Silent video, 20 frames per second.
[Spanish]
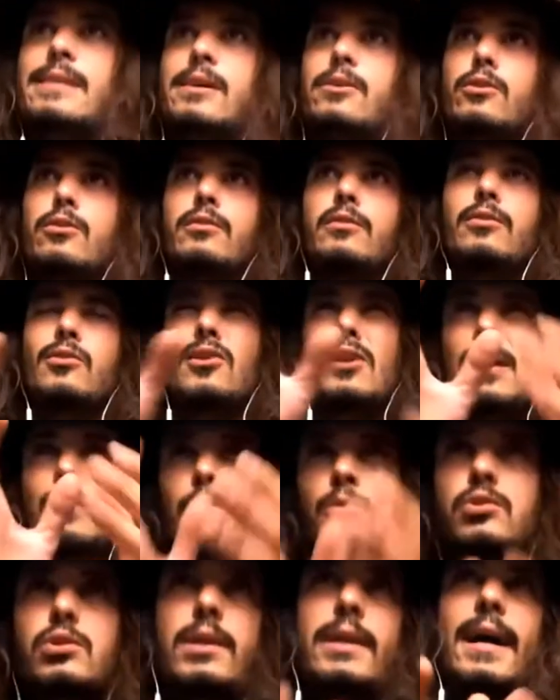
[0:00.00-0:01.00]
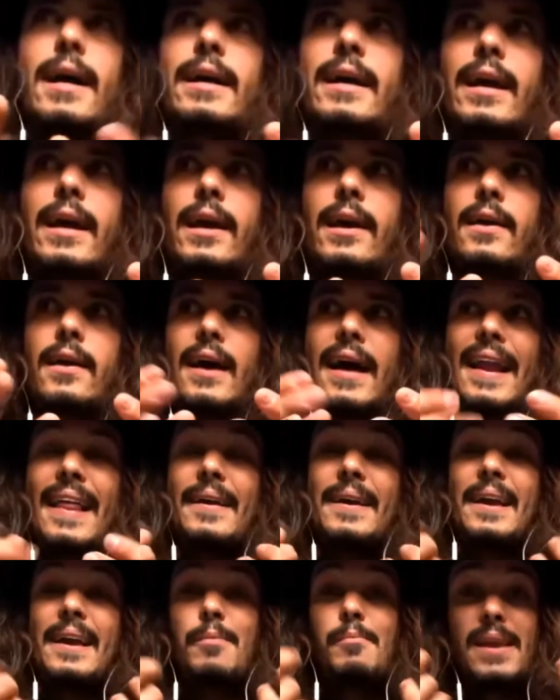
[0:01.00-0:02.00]
con, con, la música que, a
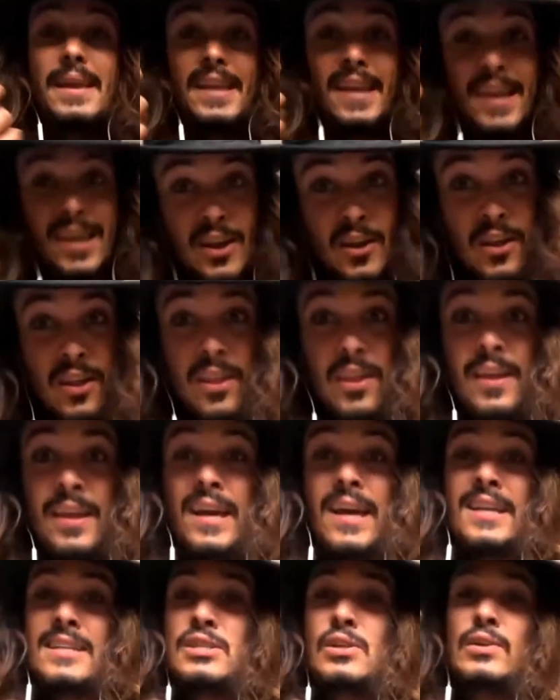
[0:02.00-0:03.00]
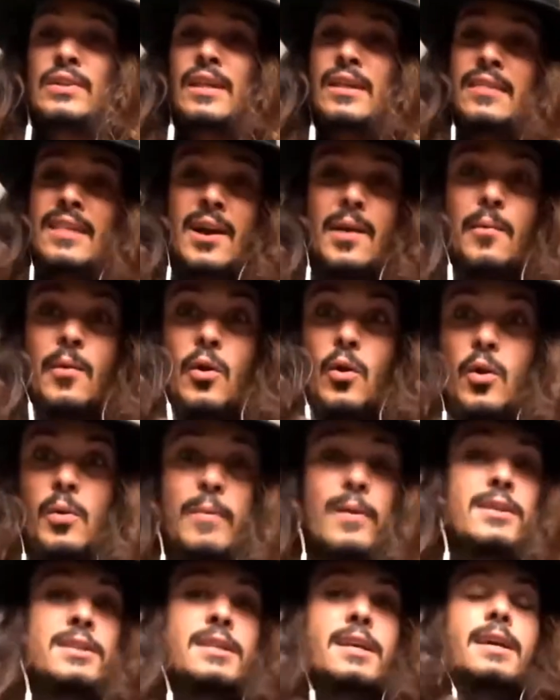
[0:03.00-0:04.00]
la que me quiero dedicar, que es lo que te decía como el
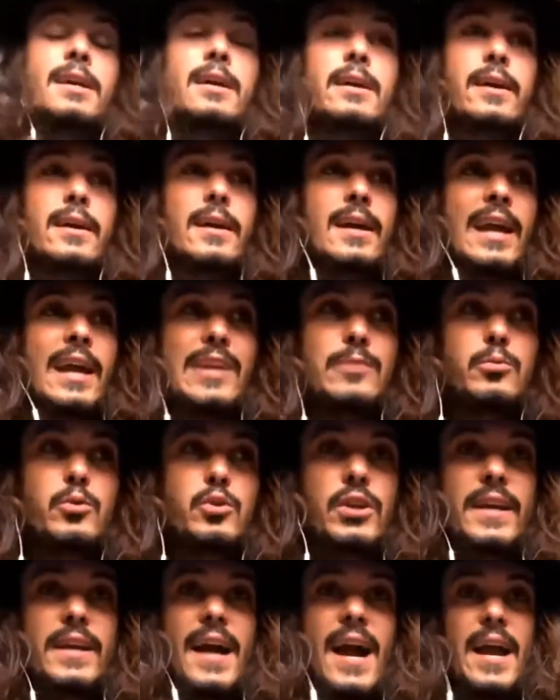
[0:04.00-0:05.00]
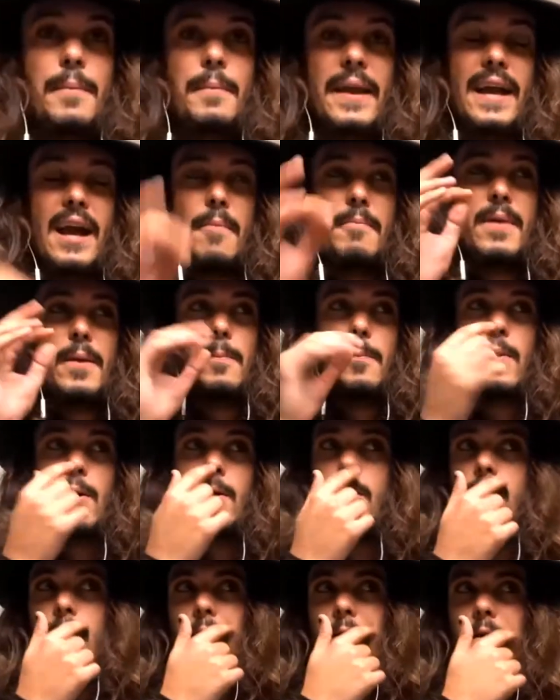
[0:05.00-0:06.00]
grupo así, es música que me cambia un
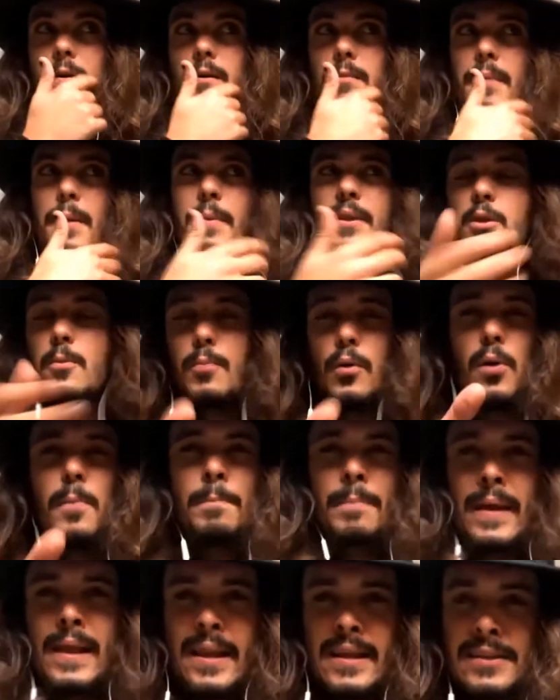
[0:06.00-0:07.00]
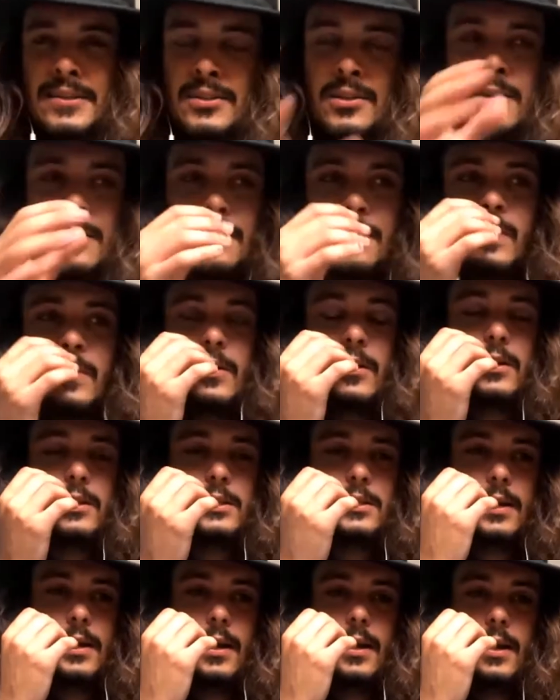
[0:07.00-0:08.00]
poco, me mete un poco en pelis, ¿no?
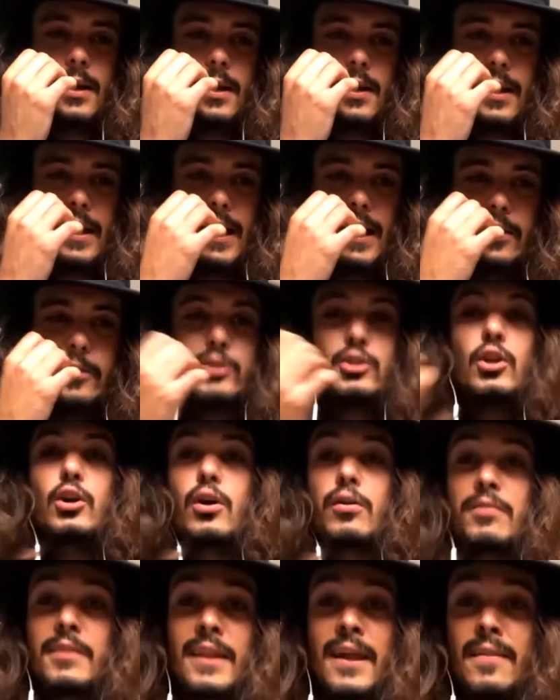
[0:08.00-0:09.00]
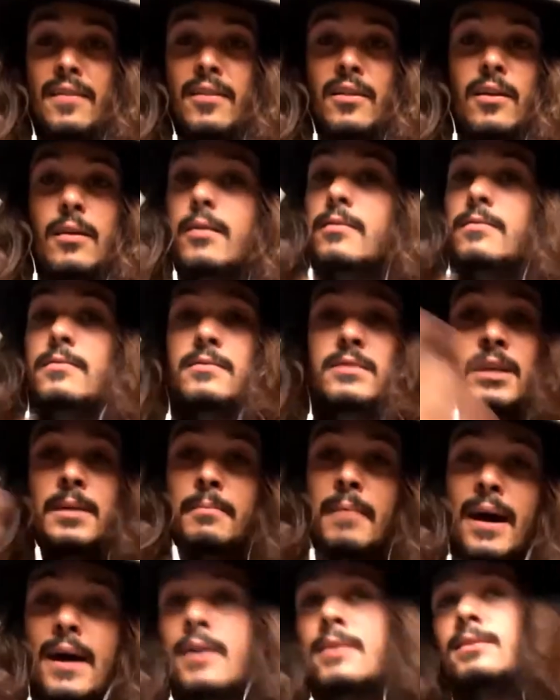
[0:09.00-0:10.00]
Entonces, eh, yo estoy cocinando, sin
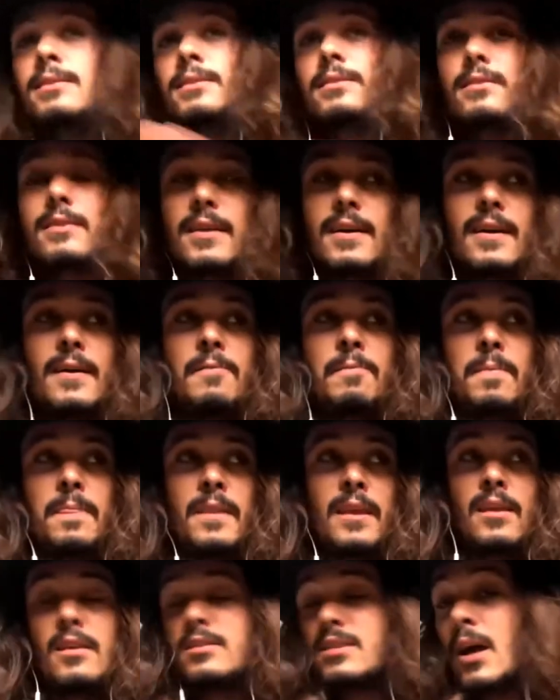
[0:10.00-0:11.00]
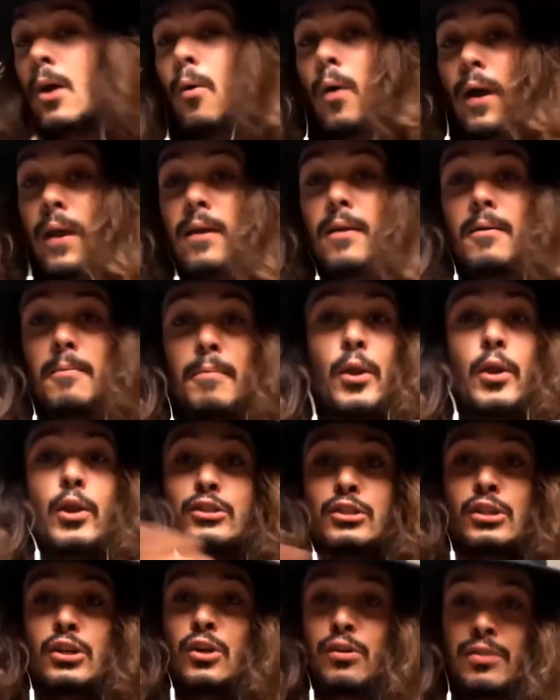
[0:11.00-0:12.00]
más, y está guay. Pero yo
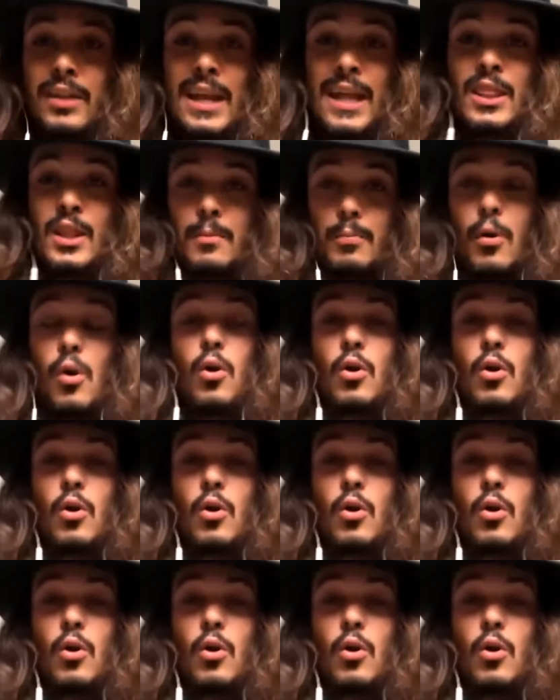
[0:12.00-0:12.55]
estoy cocinando, pongo